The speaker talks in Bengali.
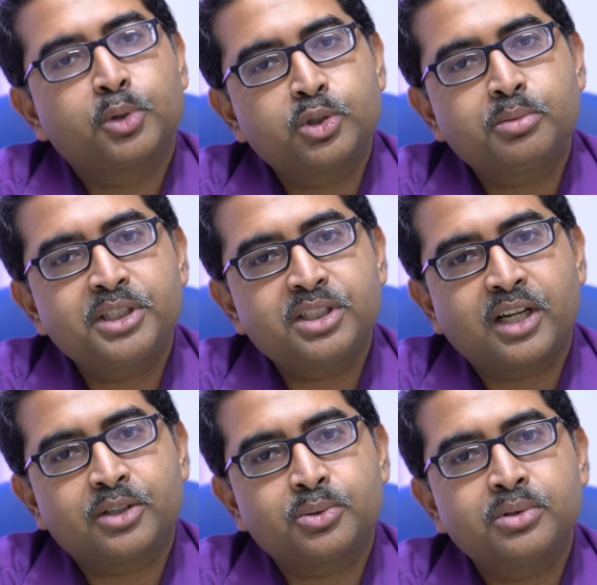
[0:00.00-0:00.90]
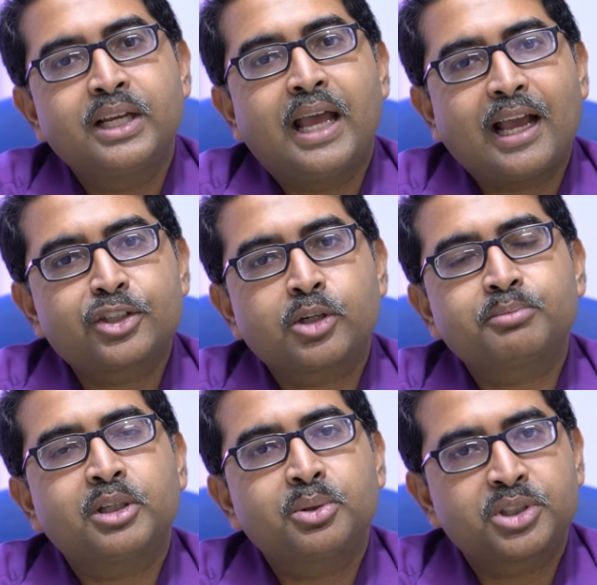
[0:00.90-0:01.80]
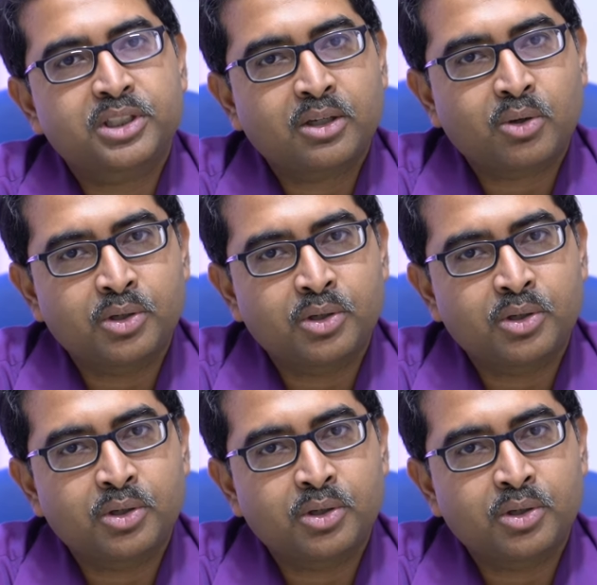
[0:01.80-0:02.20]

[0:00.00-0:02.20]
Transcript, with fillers: পনেরো মিনিট হাঁটুন এক সপ্তাহ সেটা